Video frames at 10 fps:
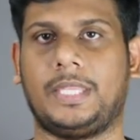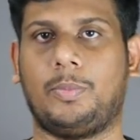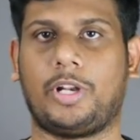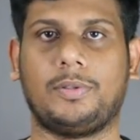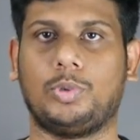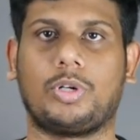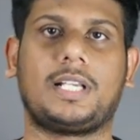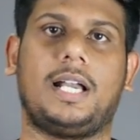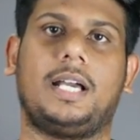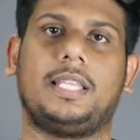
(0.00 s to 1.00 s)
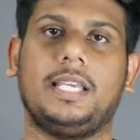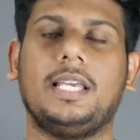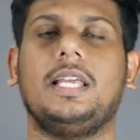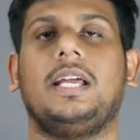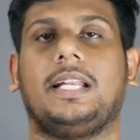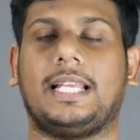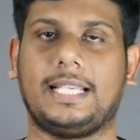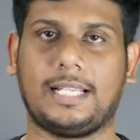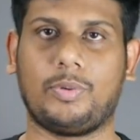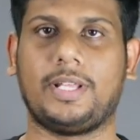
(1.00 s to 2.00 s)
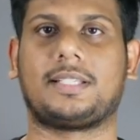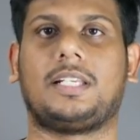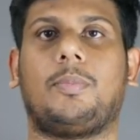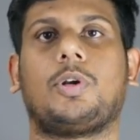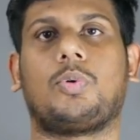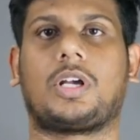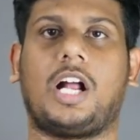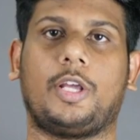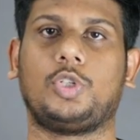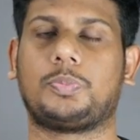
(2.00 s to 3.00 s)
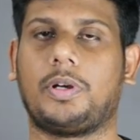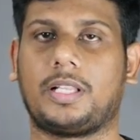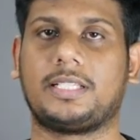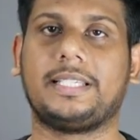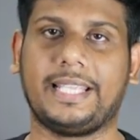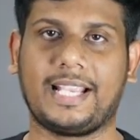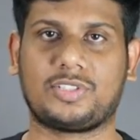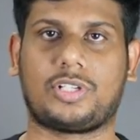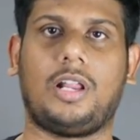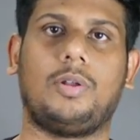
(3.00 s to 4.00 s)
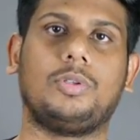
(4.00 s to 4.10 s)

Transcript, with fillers: இந்த முறை வந்து ஒர்க் ஆகாது நீங்கள் இரவு நேரத்தில் மட்டும் உங்க கார்டை யூஸ் பண்ணுறதுக்கு பண்ணுறதுக்கு இந்த எக்ஸ்ட்ரா